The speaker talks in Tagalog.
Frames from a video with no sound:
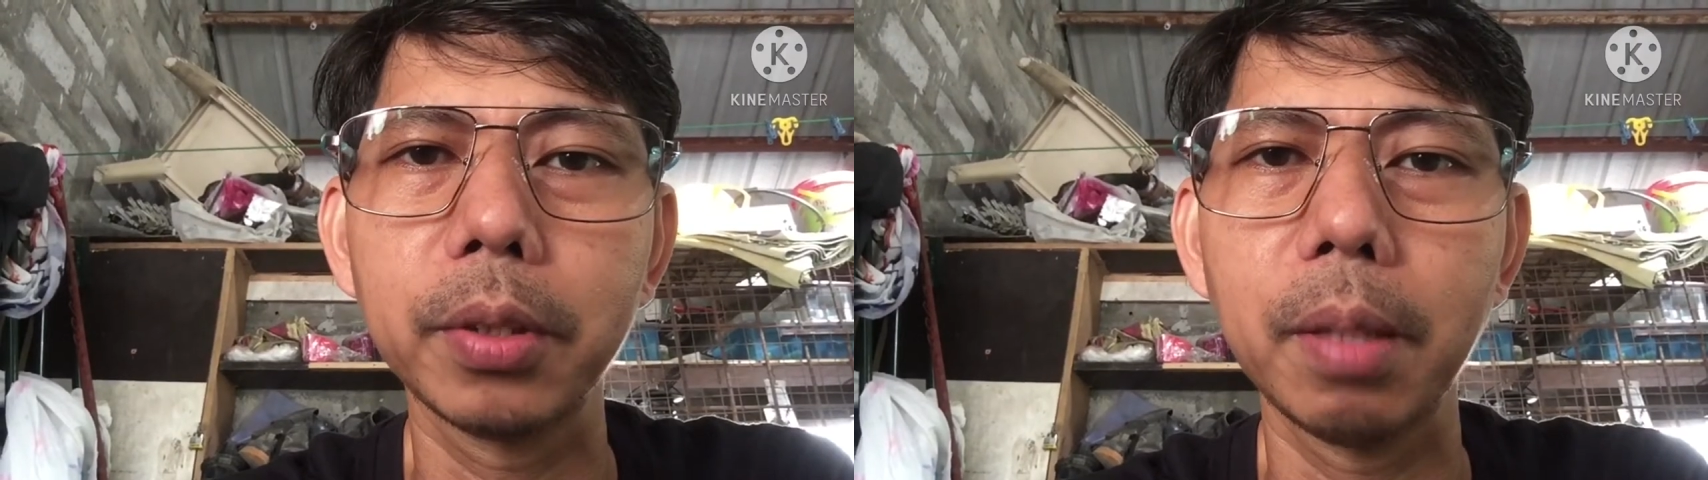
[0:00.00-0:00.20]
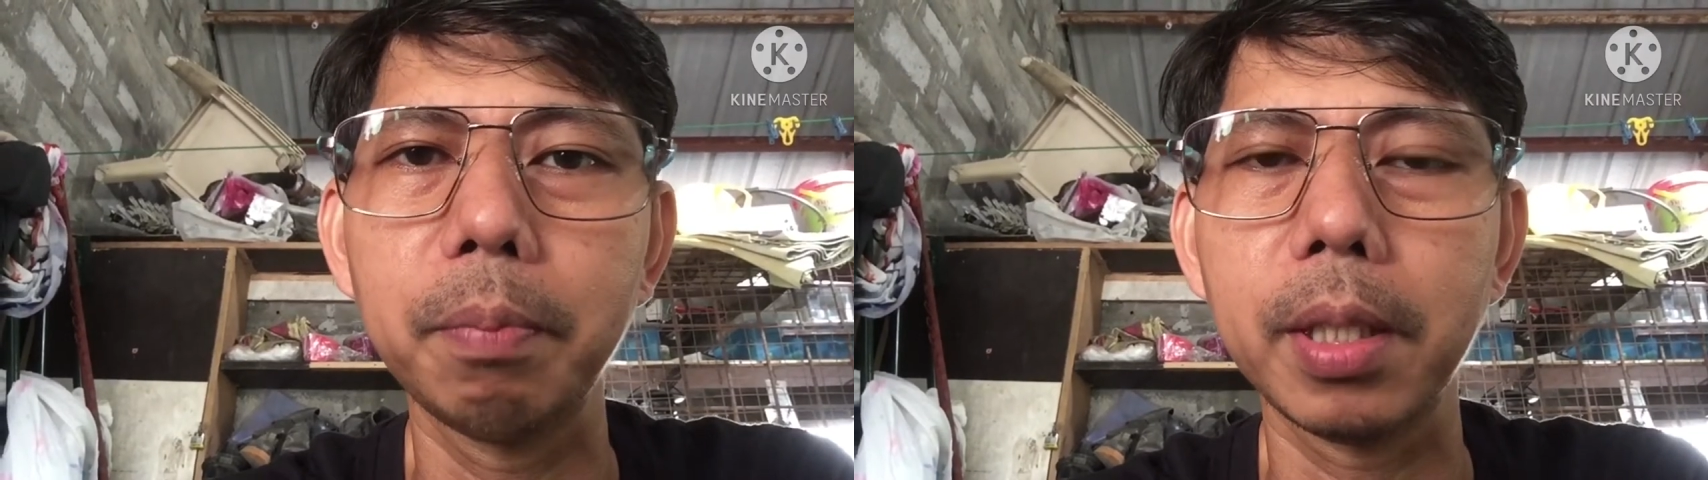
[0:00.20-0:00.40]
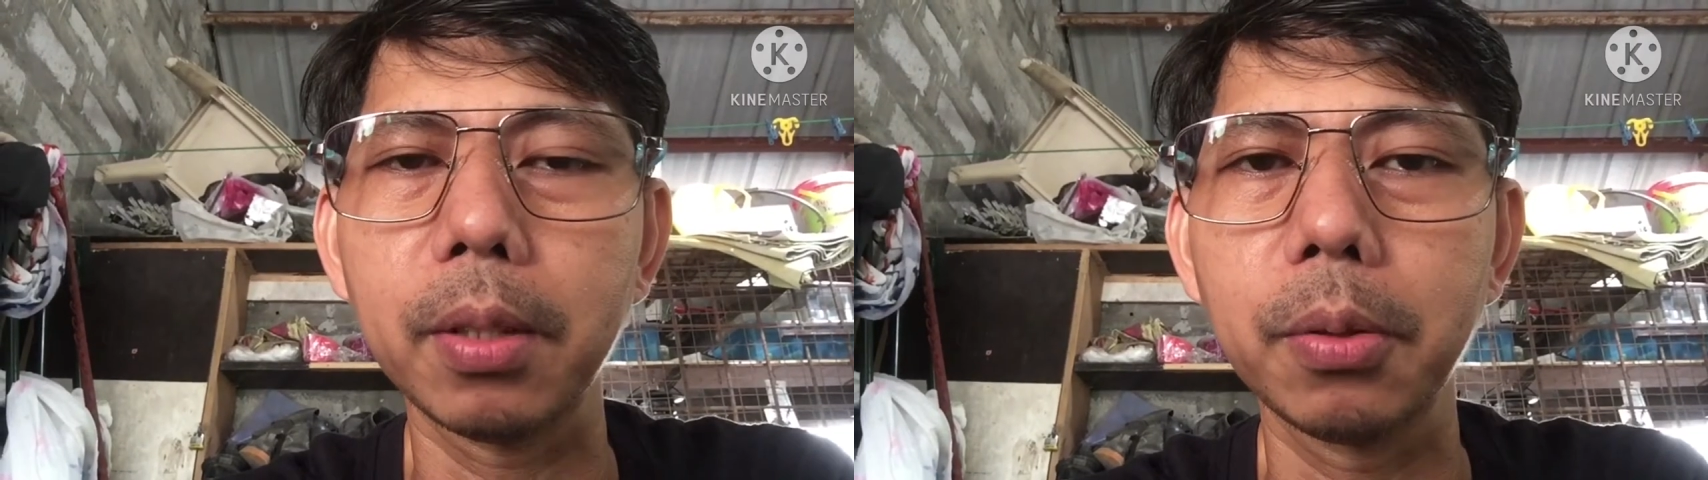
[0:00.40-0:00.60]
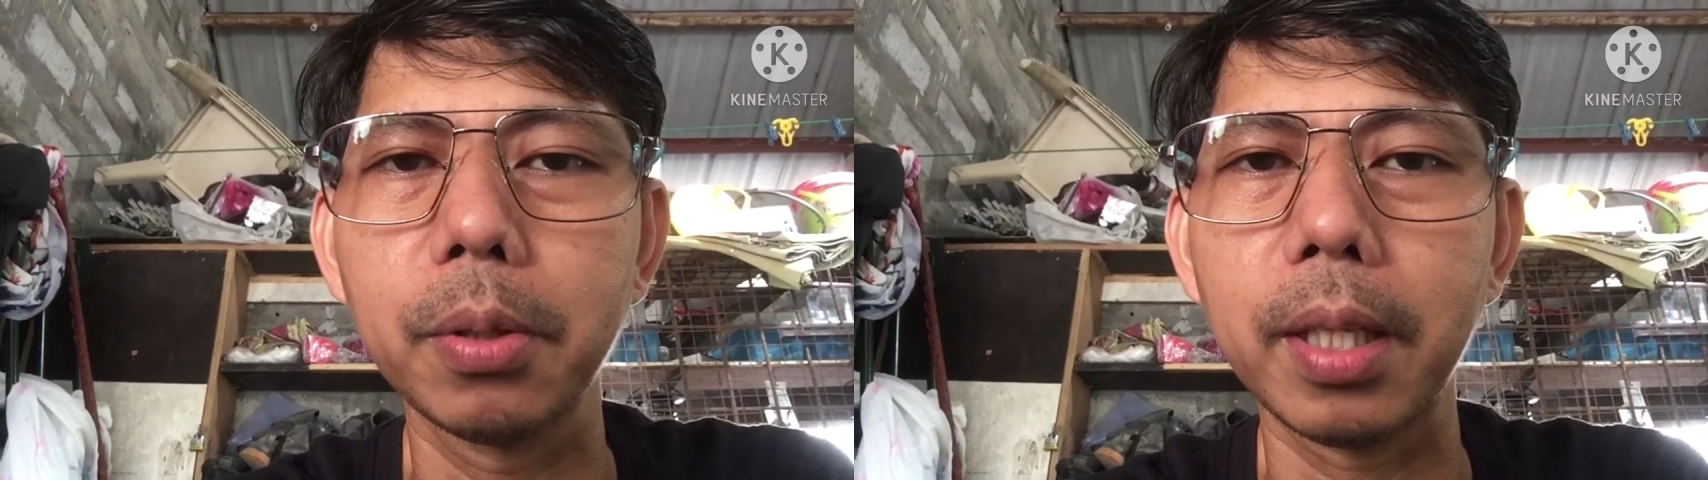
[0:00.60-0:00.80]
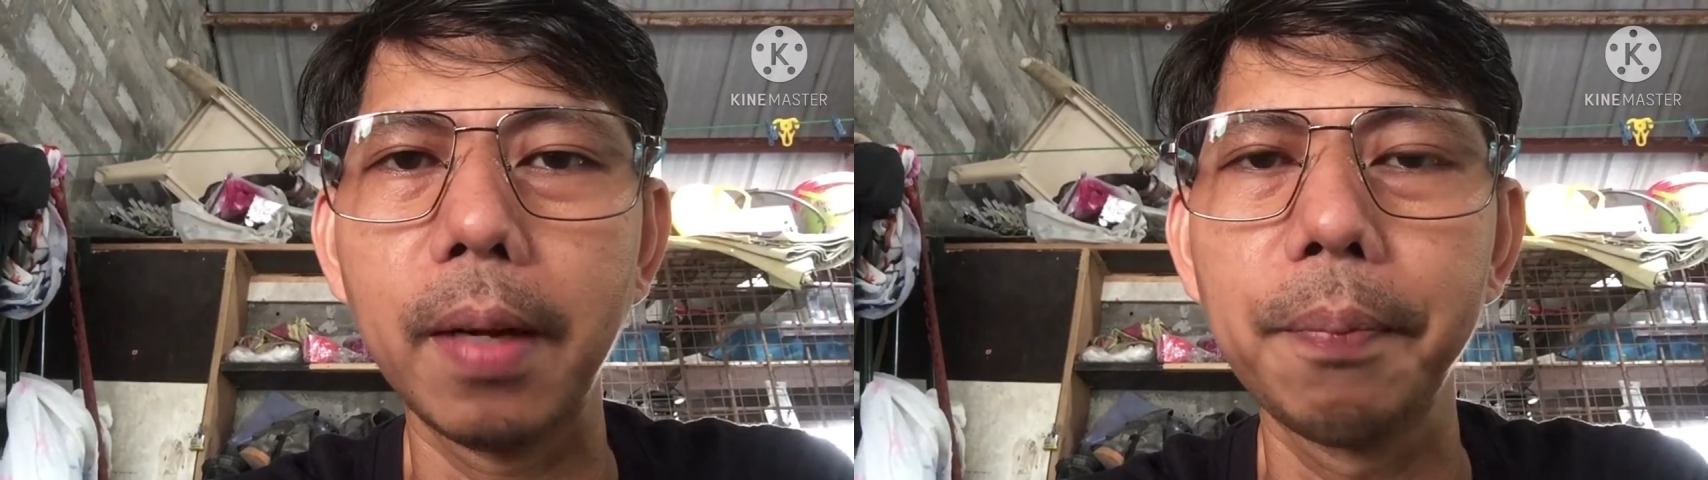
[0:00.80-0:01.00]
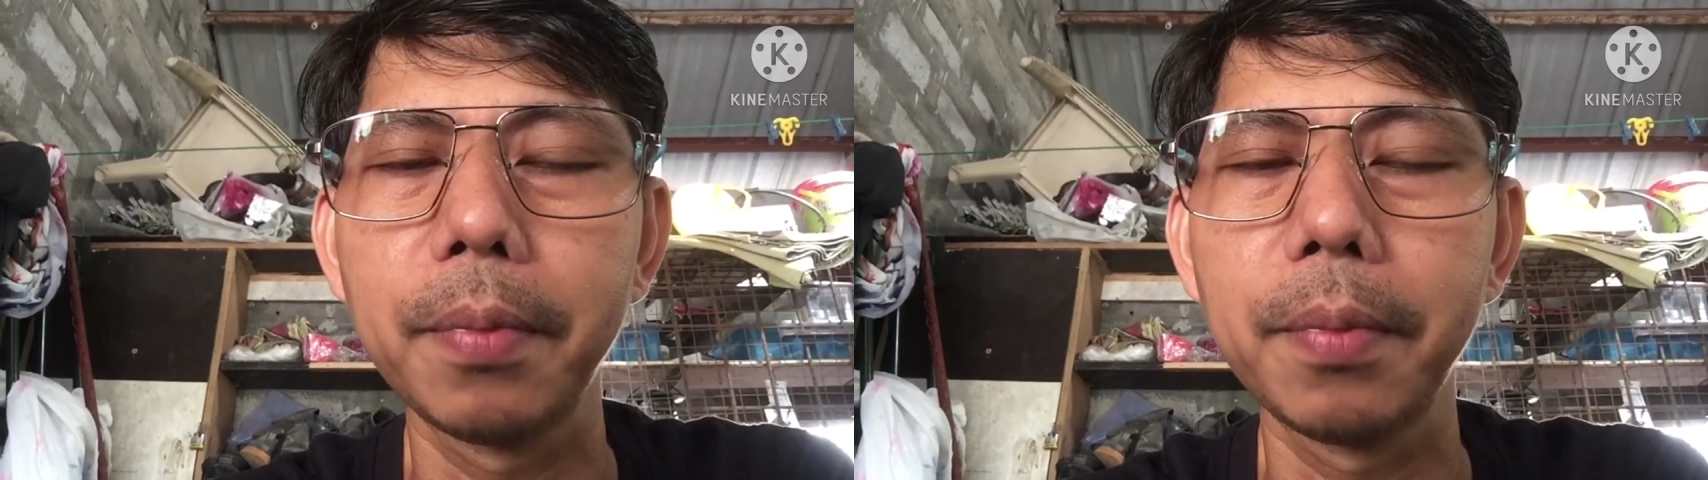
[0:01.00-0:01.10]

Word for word: yung temperatura